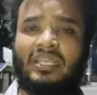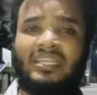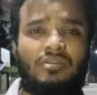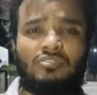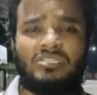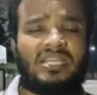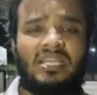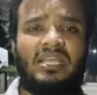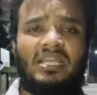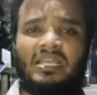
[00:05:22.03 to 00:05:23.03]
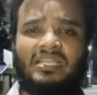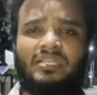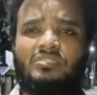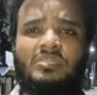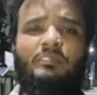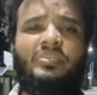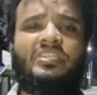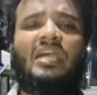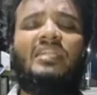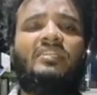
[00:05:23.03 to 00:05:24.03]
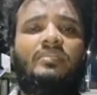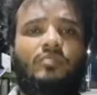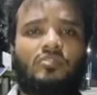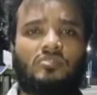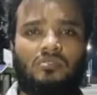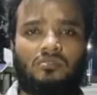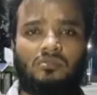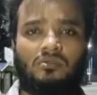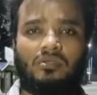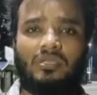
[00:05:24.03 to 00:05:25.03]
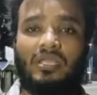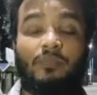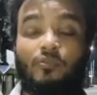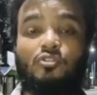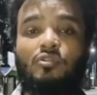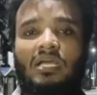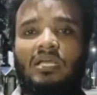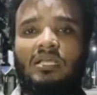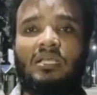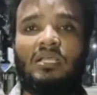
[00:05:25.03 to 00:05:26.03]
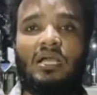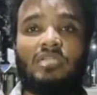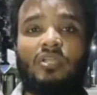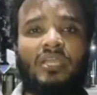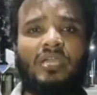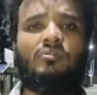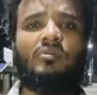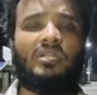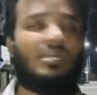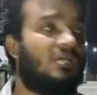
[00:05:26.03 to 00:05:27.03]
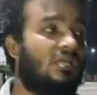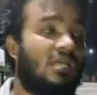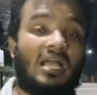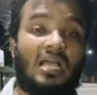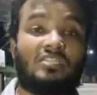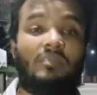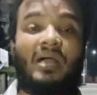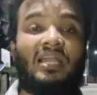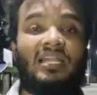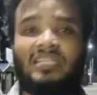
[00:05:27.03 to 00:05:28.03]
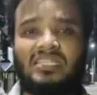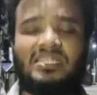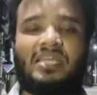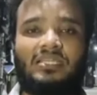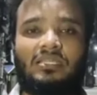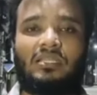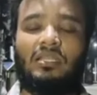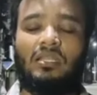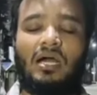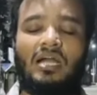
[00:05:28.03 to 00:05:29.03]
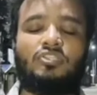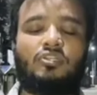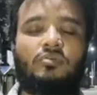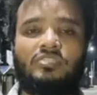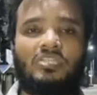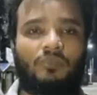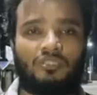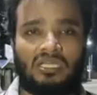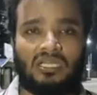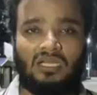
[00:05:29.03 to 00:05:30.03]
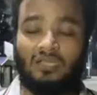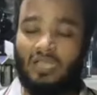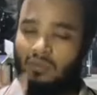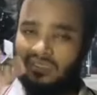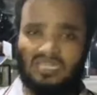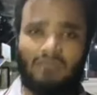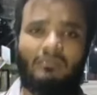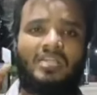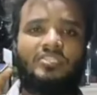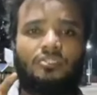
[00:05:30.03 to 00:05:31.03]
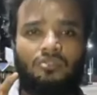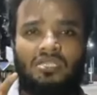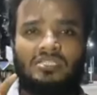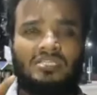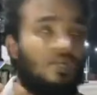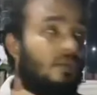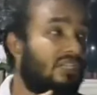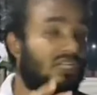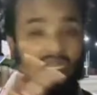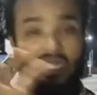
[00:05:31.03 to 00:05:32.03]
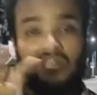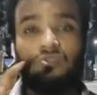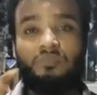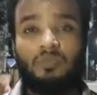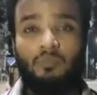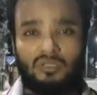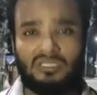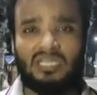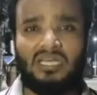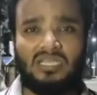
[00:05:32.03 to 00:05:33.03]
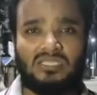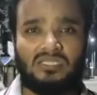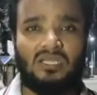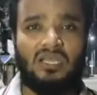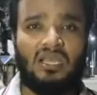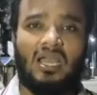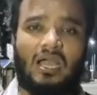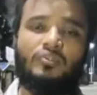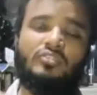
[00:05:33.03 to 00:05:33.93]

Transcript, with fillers: এটা হচ্ছে এটা হচ্ছে বিশাল একটি প্রশ্ন এই প্রশ্নটা আসলে কেউ করে না আসলে বাংলাদেশটা কি লাল সবুজের পতাকা আমাদের একটা মানচিত্র আছে আমাদের একটা লাল সবুজের পতাকা আছে আমি